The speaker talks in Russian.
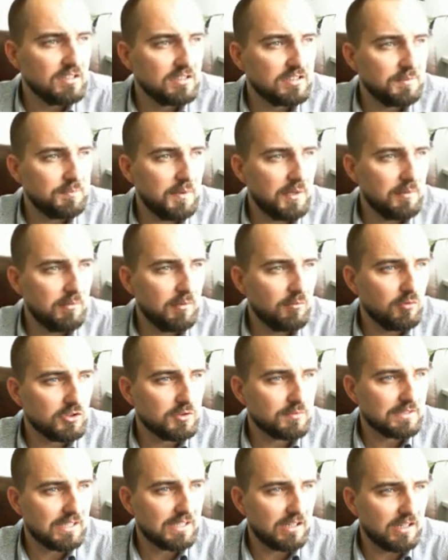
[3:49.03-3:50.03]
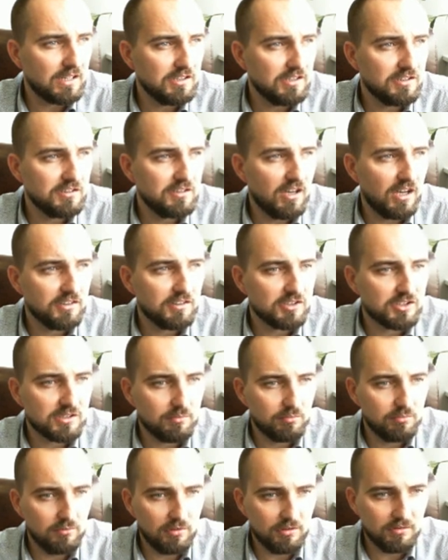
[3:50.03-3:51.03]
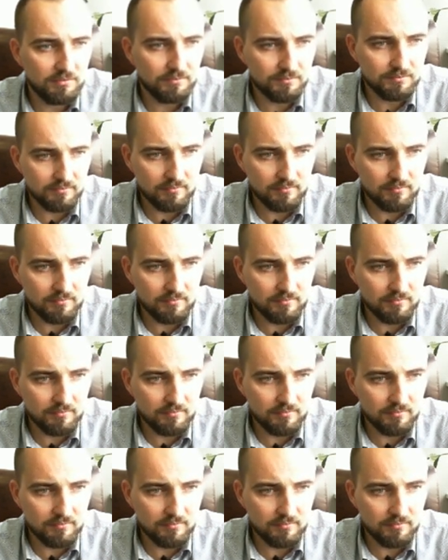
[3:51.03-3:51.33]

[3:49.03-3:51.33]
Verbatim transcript: Теперь мы можем сохранить данный шаблон.